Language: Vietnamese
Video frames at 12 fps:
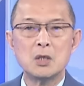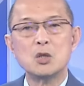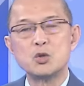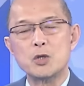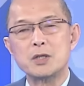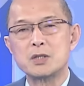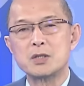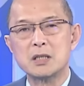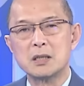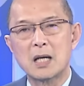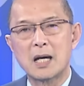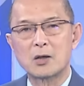Chuyện
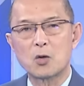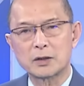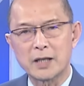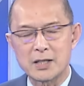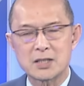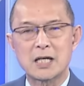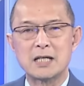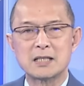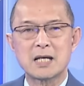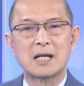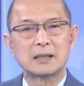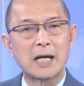gì có thể xảy
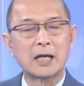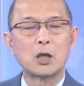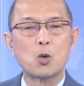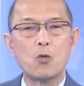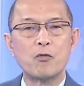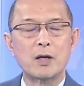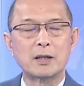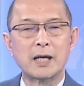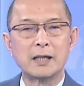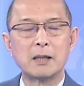ra tại cái khu vực này?